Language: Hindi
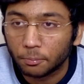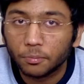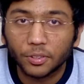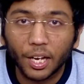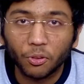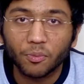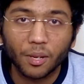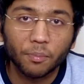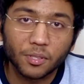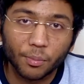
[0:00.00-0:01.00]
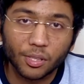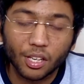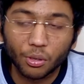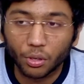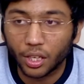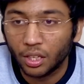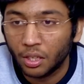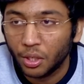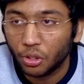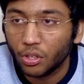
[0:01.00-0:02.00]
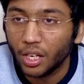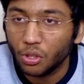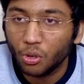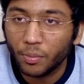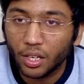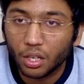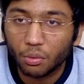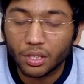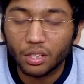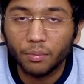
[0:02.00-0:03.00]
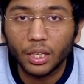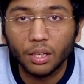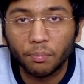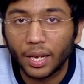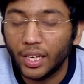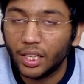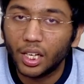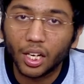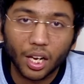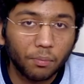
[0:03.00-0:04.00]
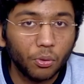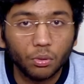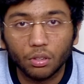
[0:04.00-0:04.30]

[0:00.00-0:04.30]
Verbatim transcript: शायद तुम सब समझ गए होंगे तो यही दो मेन रिक्वेस्ट थी मेरी पहली कि अगर आपको